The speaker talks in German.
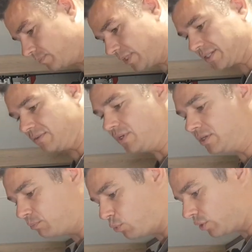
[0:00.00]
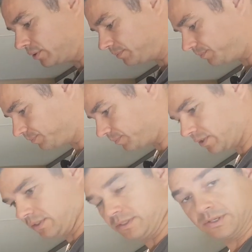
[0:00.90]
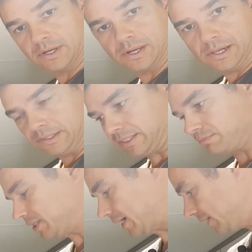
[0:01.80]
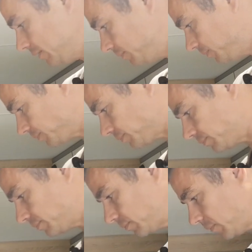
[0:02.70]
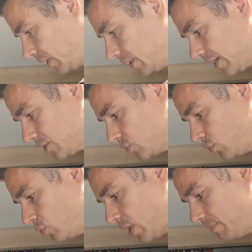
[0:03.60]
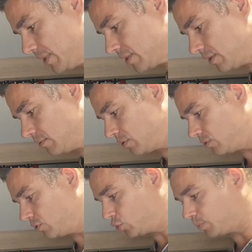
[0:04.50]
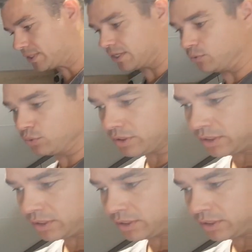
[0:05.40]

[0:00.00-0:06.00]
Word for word: das Gewinde bohren in das Metall. Dazu am besten Spritzer Öl